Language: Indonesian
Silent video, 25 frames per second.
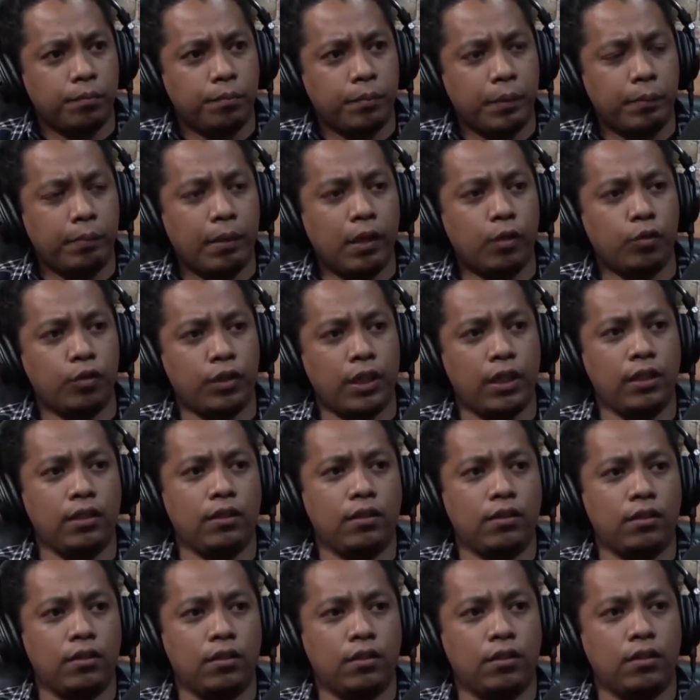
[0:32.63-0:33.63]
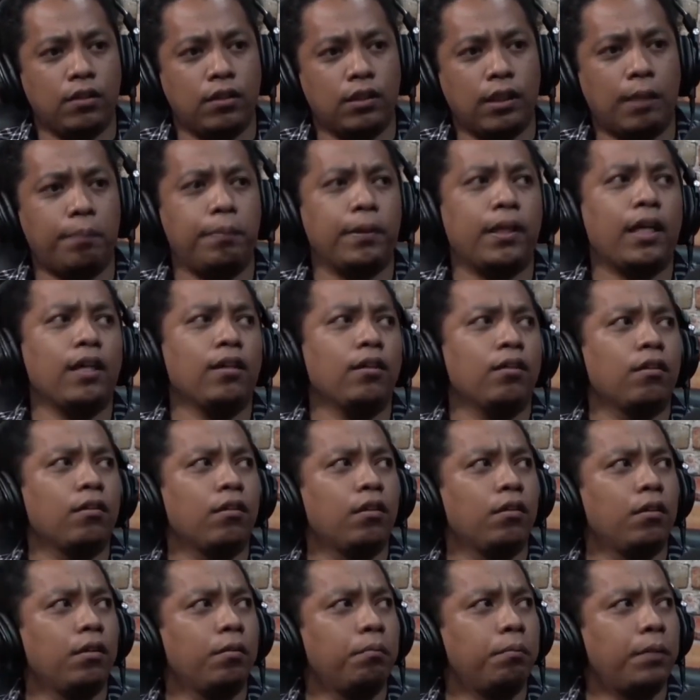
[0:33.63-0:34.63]
pembangunan, tapi kan
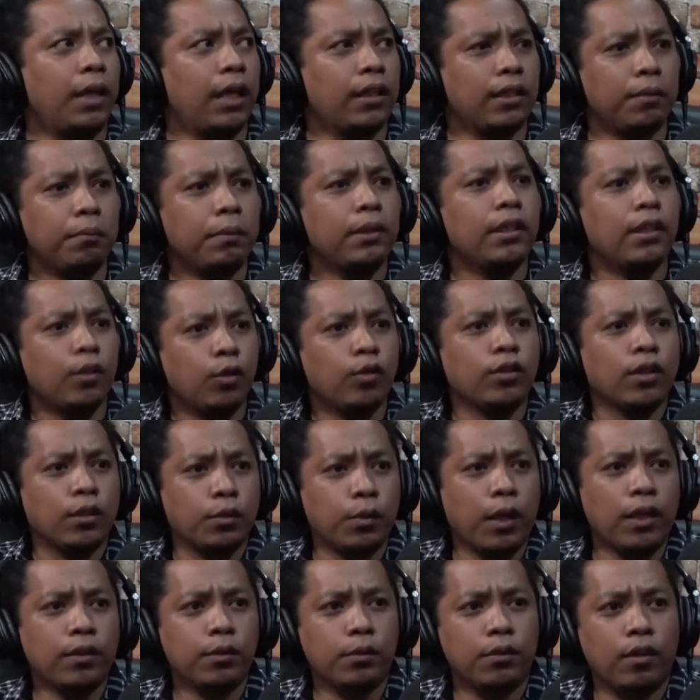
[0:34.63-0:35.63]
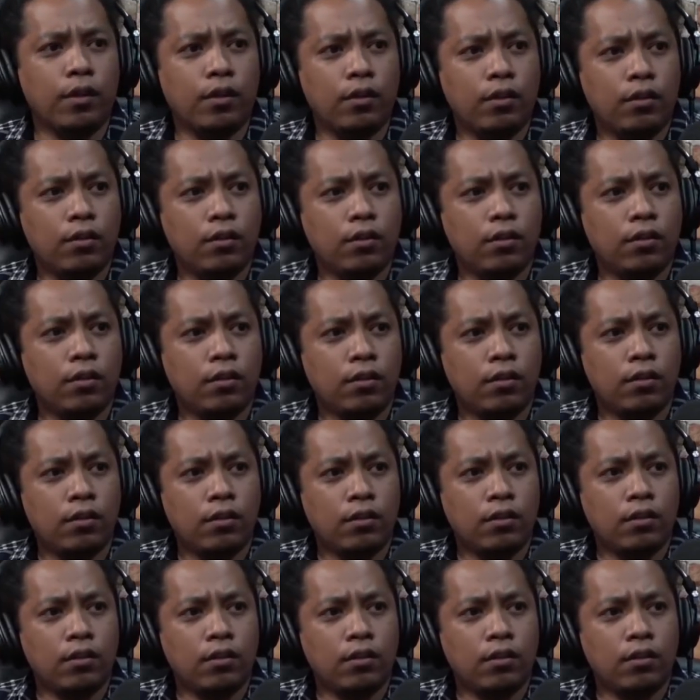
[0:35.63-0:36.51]
berarti menyinggung sesuatu. Ya dah. seninya kan adalah